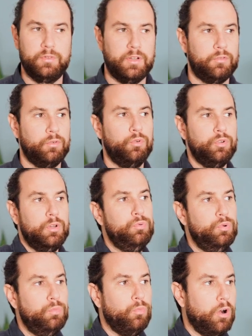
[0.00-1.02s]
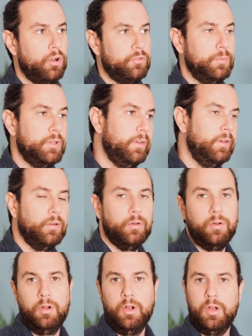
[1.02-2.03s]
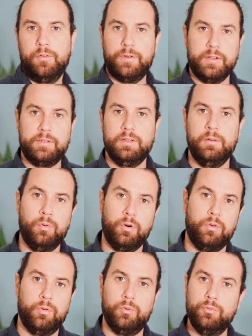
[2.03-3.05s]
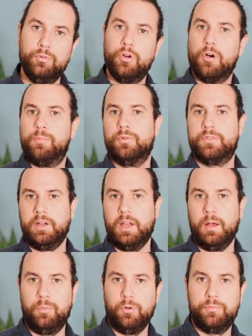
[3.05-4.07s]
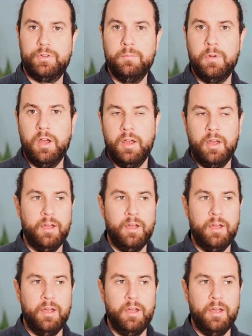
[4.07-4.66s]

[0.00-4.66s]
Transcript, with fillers: Sachant qu'au début, moi, je mettais euh, facilement euh, une heure pour tirer un plan film.